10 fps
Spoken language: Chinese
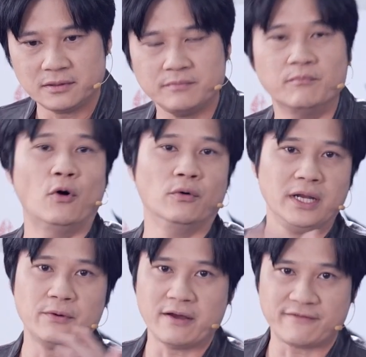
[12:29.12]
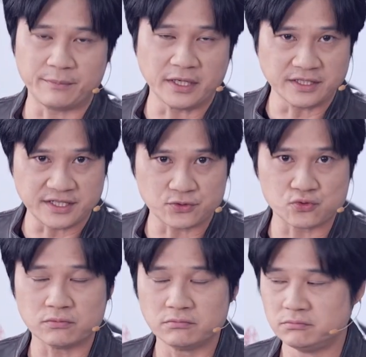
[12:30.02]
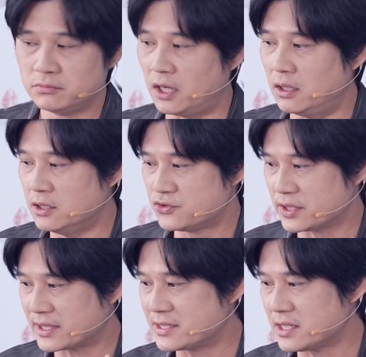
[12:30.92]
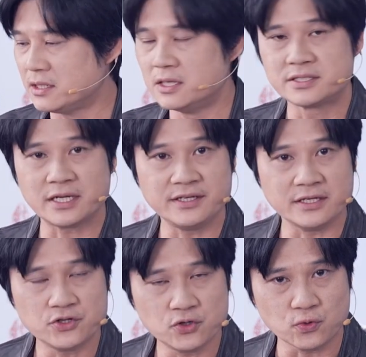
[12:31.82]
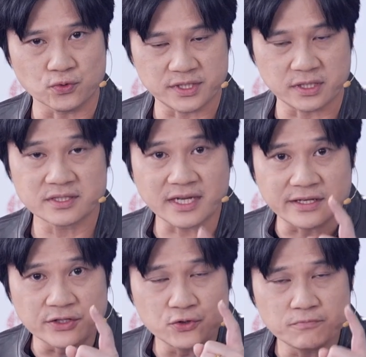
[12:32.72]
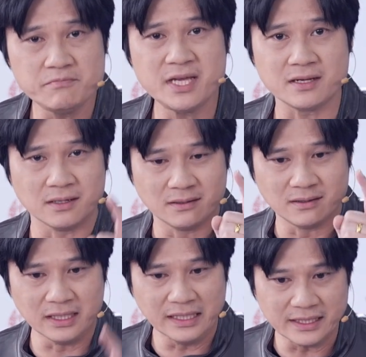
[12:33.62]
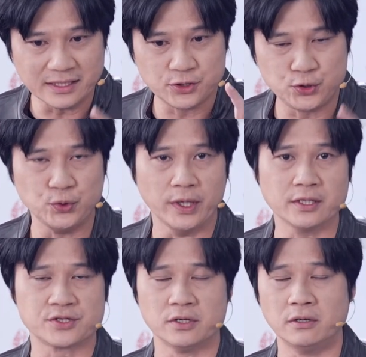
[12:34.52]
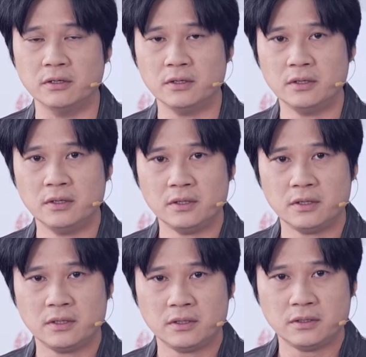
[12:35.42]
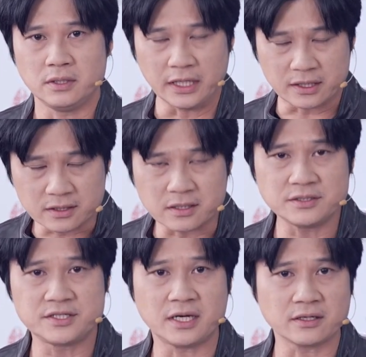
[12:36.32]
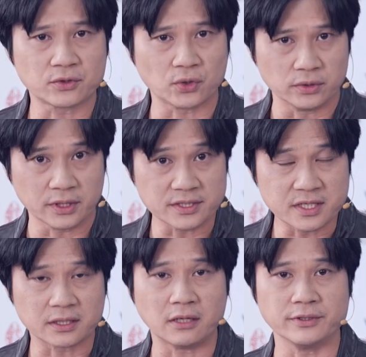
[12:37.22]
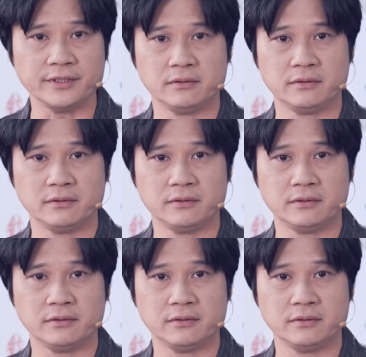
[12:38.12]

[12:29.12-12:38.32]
某另外一方面的接触哦。所以大家在研究五行，在研究命理学的时候，你更加要懂得这个道理，